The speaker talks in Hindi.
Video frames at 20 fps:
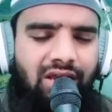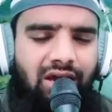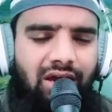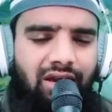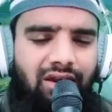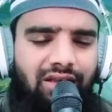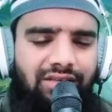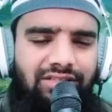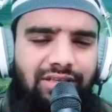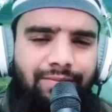
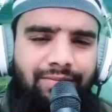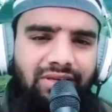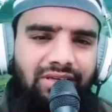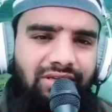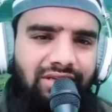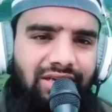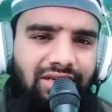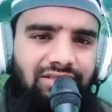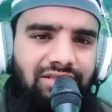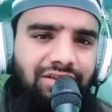अल्लाह सबकी
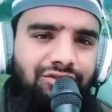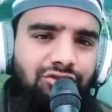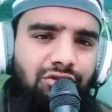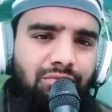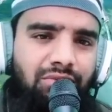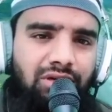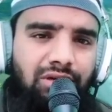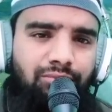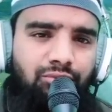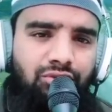नेक जायज़
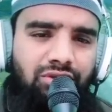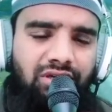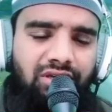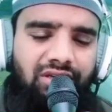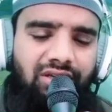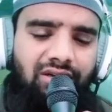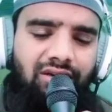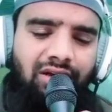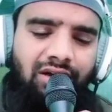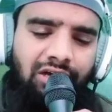तमन्ना पूरी
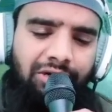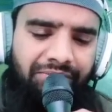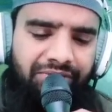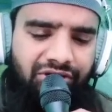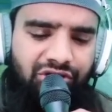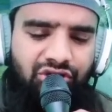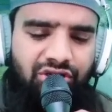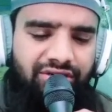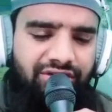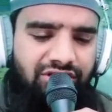करे अल्लाह हर
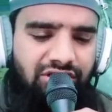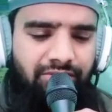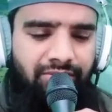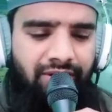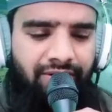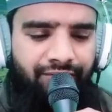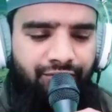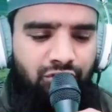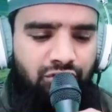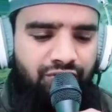परेशानी से
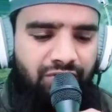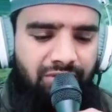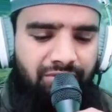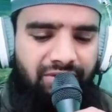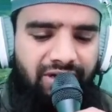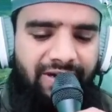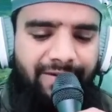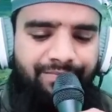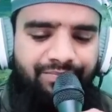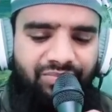महफूज
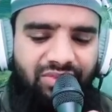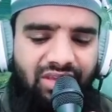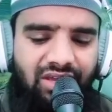फरमाए